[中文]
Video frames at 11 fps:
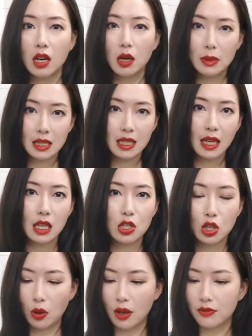Urban Decay
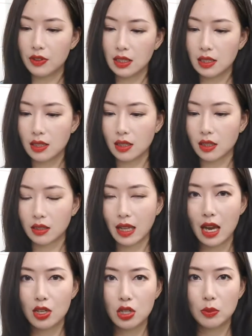这款粉底液呢，
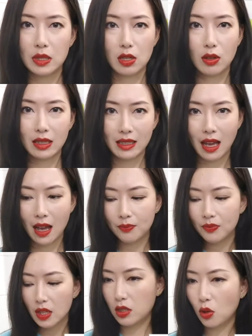它是比较
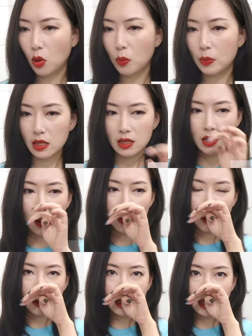干，又比较
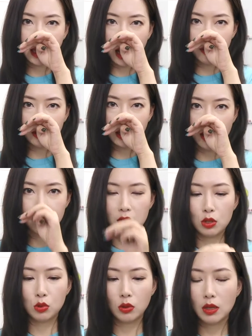容易卡粉卡
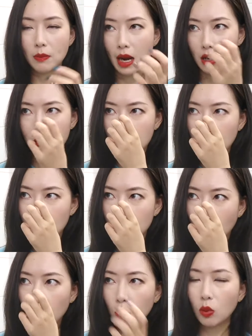纹，所以马上要进入
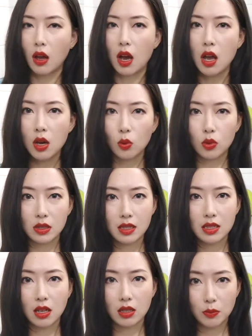秋冬了，我
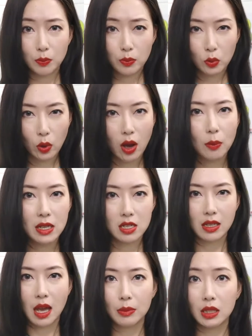自己要。快要变成
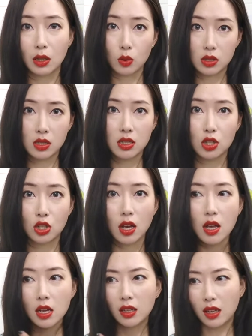干皮了，我自己是
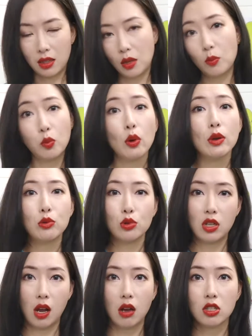肯定不会去
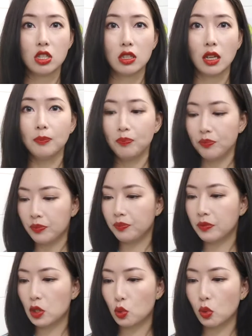尝试的。
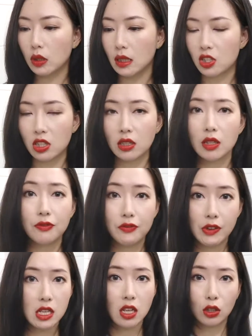嗯，如果你真的
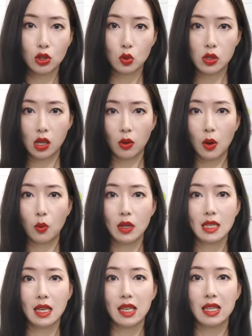非常的种草的话，我
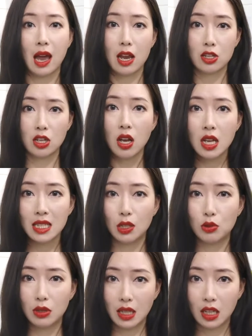建议你还是
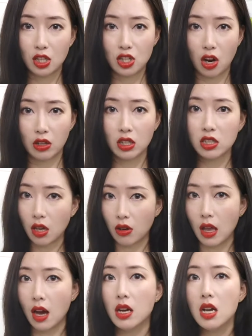先去店里找一个小
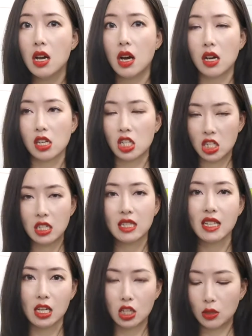样，呃，试一
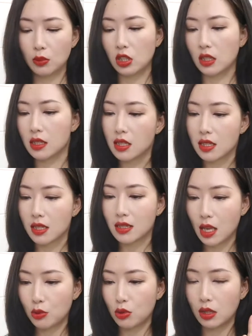下适不适合自己，
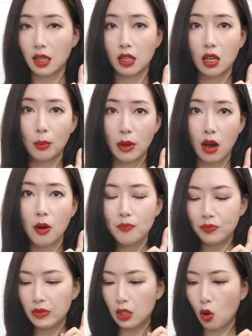再决定要不要
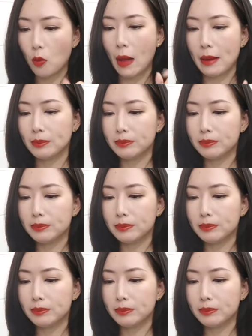购买。